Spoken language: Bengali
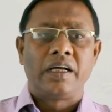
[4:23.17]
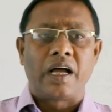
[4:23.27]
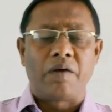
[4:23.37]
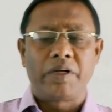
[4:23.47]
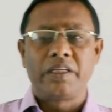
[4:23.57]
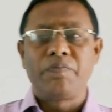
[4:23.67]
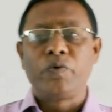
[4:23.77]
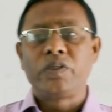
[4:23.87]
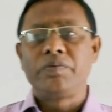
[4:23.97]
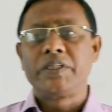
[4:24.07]
আমাদের
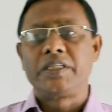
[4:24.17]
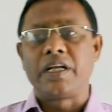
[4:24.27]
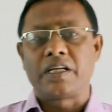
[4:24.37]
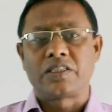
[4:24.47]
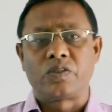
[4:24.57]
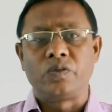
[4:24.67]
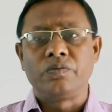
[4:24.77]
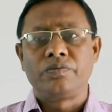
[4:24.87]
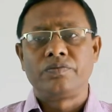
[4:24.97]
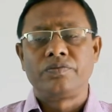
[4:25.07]
প্রতিবেশী রাষ্ট্র
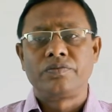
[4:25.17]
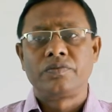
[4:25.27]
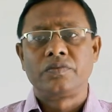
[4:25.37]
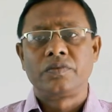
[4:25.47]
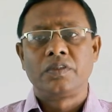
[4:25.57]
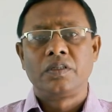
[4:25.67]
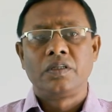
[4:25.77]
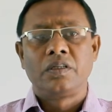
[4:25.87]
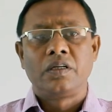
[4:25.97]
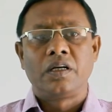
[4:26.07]

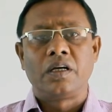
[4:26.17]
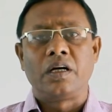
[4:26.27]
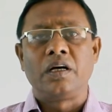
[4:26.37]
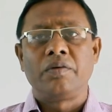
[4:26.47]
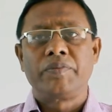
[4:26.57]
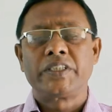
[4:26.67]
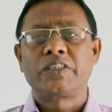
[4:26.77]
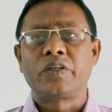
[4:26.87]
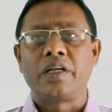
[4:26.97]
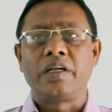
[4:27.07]
হ্যাঁ বিশেষ
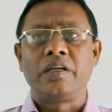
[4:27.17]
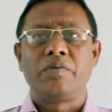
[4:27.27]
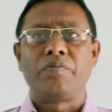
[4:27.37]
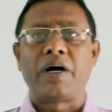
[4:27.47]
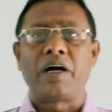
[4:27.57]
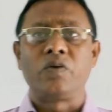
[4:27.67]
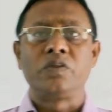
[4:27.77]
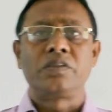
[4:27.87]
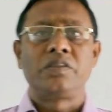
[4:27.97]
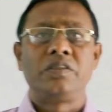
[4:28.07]
করে
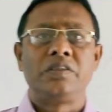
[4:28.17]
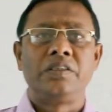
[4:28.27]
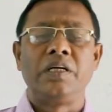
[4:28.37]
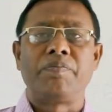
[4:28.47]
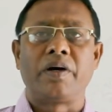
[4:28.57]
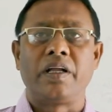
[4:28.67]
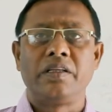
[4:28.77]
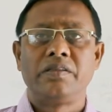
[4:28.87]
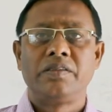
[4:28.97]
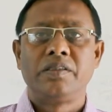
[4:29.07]
ভারত নেপাল
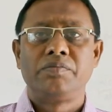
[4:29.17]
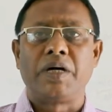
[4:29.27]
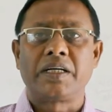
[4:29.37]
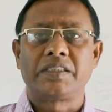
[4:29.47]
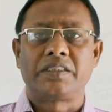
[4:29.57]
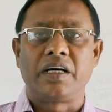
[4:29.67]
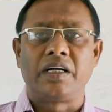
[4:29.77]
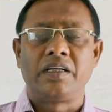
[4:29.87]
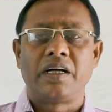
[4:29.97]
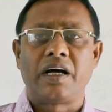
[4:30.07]
পাকিস্তান
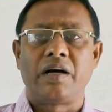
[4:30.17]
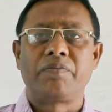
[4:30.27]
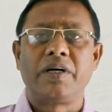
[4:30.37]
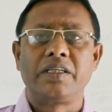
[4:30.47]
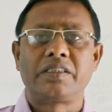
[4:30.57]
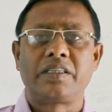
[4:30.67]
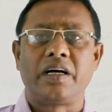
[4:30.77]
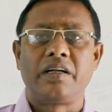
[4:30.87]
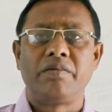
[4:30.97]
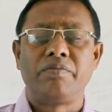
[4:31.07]

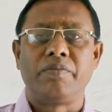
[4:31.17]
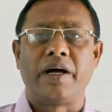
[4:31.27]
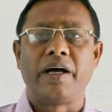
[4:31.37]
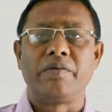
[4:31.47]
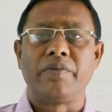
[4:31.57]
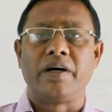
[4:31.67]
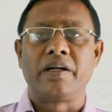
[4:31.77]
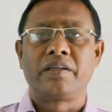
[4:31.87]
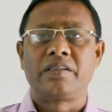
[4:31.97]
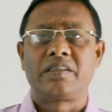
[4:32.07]
আফগানিস্তান মায়ানমার
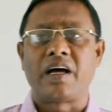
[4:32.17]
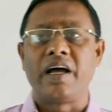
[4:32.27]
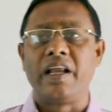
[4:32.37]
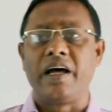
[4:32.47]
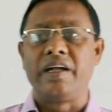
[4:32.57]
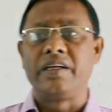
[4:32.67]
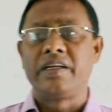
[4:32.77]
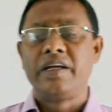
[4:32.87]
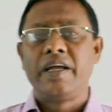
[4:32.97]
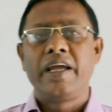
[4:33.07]
থাইল্যান্ড
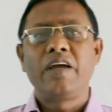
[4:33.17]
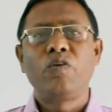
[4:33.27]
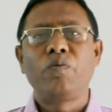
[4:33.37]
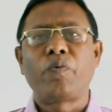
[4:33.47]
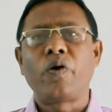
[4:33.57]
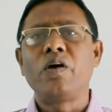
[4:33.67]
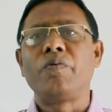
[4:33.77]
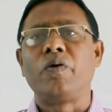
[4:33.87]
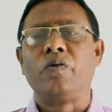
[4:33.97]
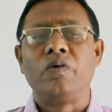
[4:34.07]
এগুলো
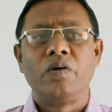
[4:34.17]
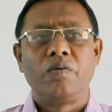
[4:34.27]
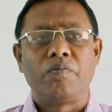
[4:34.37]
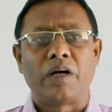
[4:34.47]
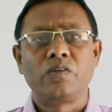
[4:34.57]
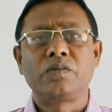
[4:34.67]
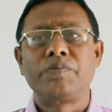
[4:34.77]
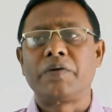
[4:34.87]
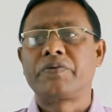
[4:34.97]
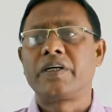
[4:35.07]
ভয়াবহ মাদক
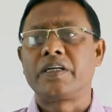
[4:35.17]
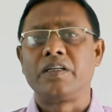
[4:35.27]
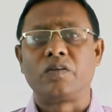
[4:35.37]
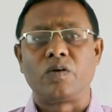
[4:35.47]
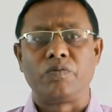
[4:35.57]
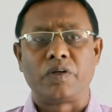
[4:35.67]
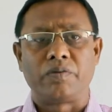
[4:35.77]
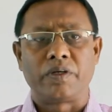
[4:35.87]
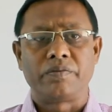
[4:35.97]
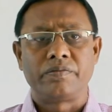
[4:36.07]
ব্যবসায় কিন্তু
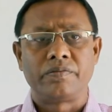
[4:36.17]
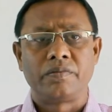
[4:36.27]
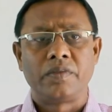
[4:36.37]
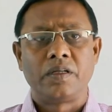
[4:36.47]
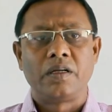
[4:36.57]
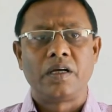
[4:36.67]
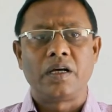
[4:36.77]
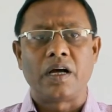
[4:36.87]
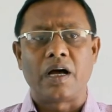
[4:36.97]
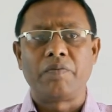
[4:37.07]
রমরমা হ্যাঁ
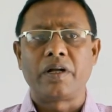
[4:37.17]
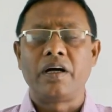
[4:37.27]
আমরা